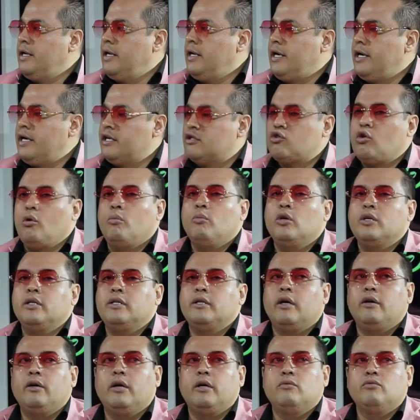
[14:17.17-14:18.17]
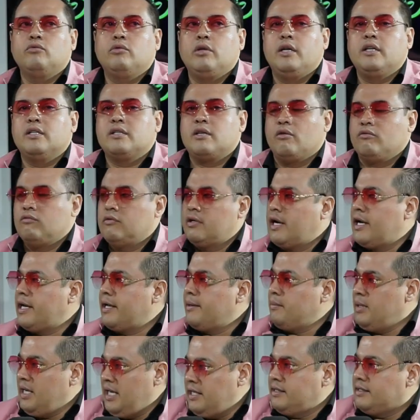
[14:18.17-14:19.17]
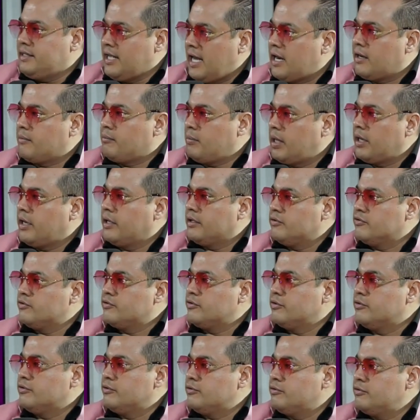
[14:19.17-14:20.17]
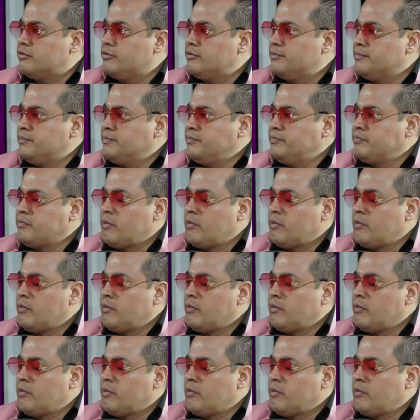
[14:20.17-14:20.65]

es como eh, utilizar un traje militar para nosotros.